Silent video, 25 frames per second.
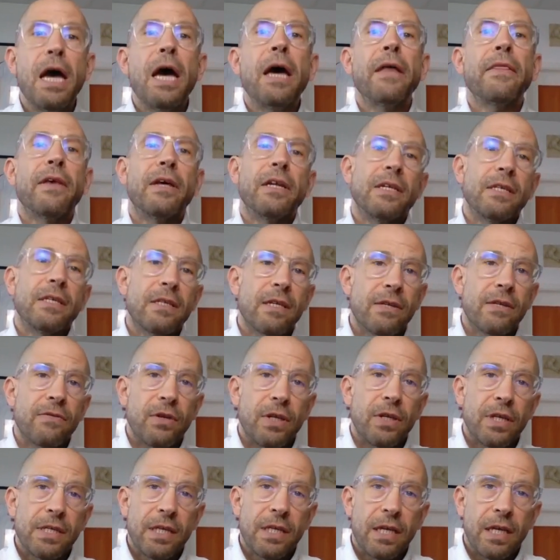dann ist das für
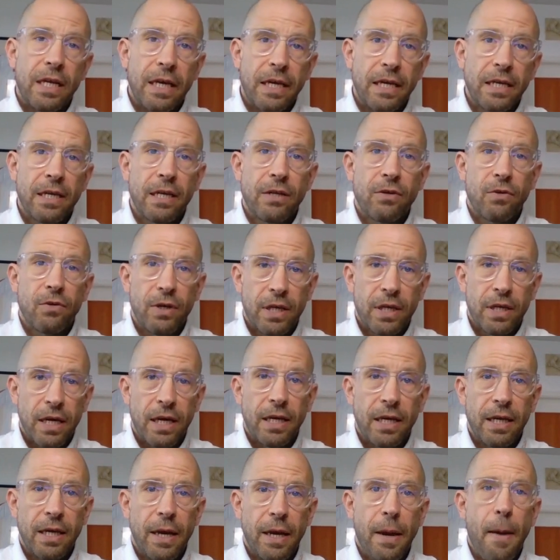das Gelenk natürlich
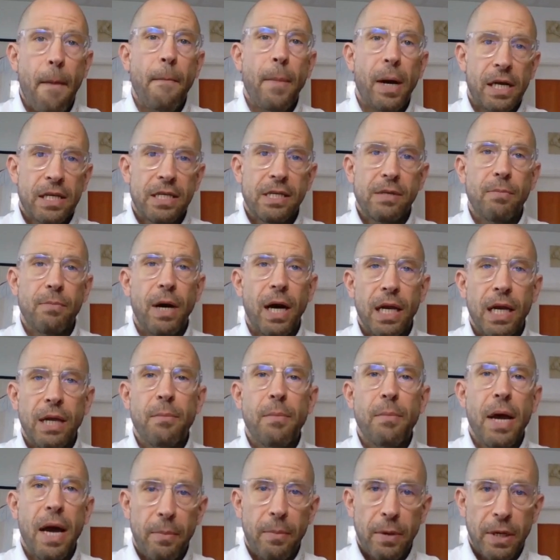eine maximale
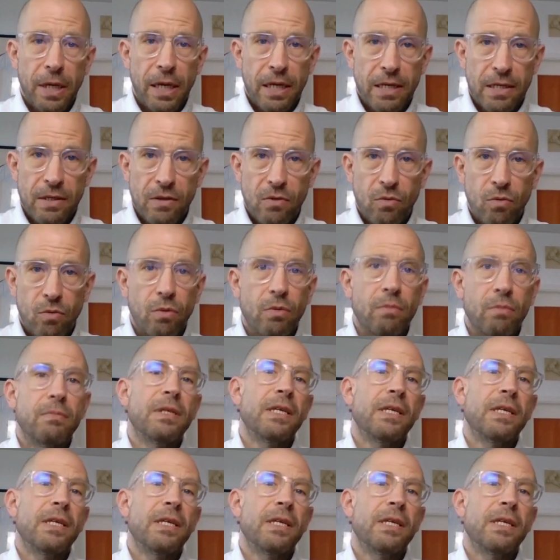Mehrbelastung,